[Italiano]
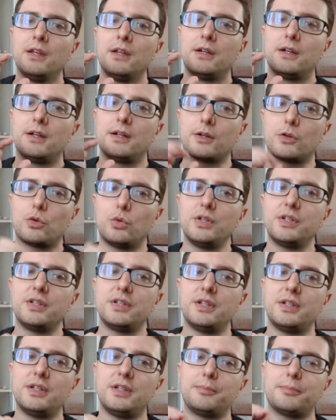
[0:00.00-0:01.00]
Eh,
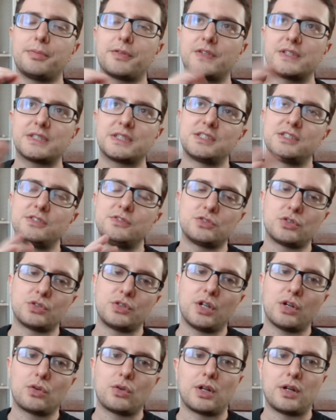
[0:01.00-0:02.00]
quindi, in perfetta
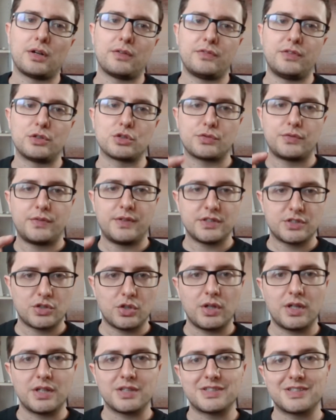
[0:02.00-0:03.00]
sintonia con la filosofia stoica,